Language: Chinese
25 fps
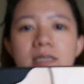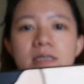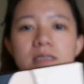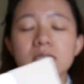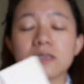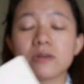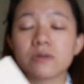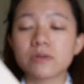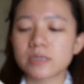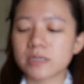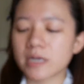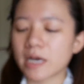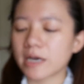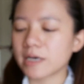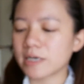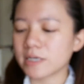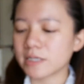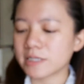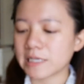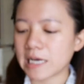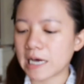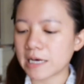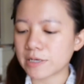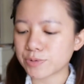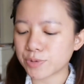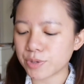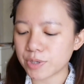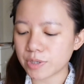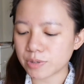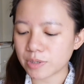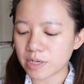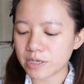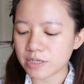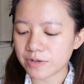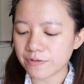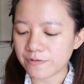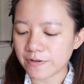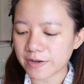样子，有三个加，所以
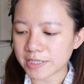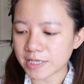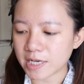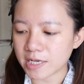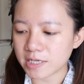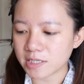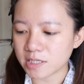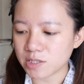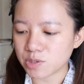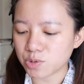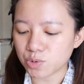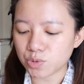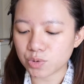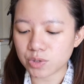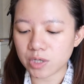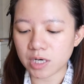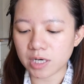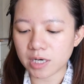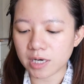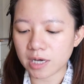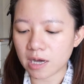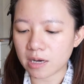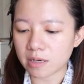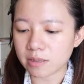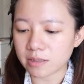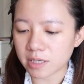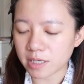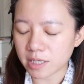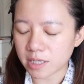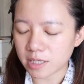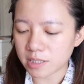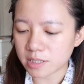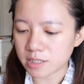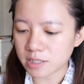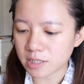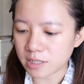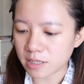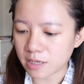算是防晒系数很高的一
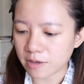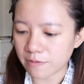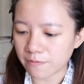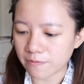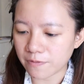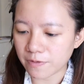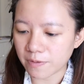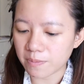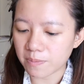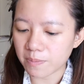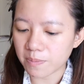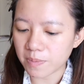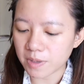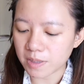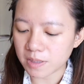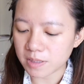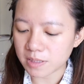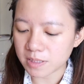个气垫粉饼